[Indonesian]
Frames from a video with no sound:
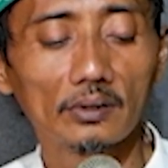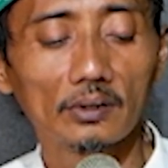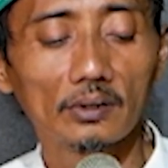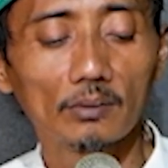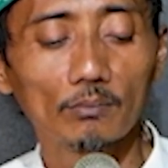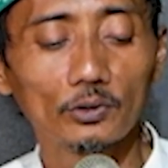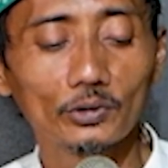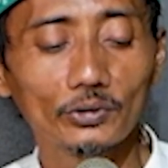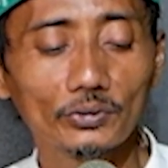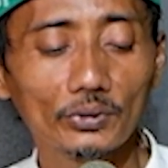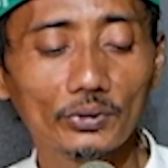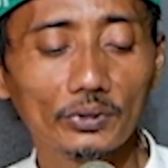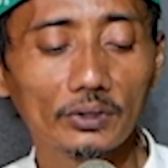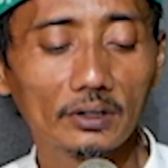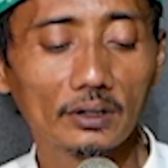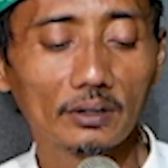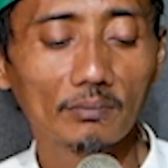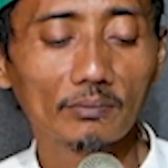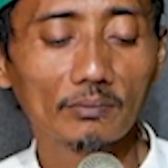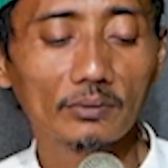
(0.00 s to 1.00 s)

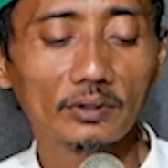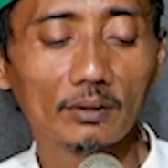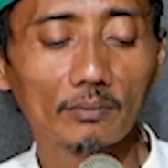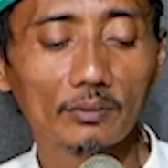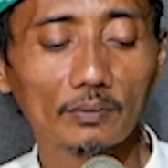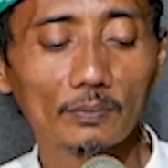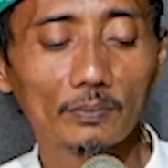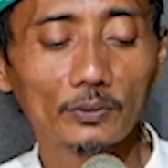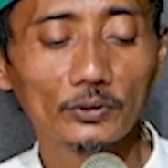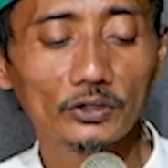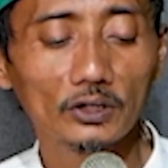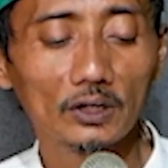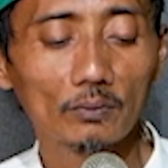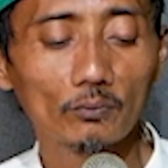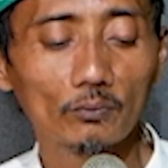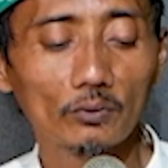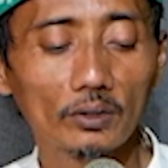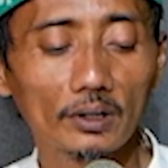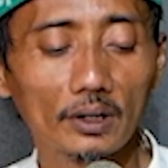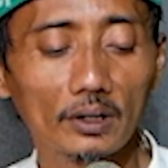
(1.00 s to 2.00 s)
Musannib Tabun Musib
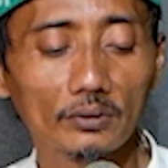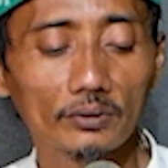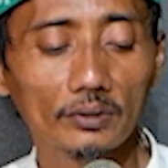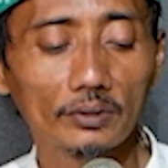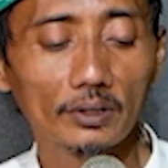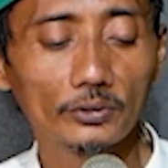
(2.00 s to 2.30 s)
Wa nahnu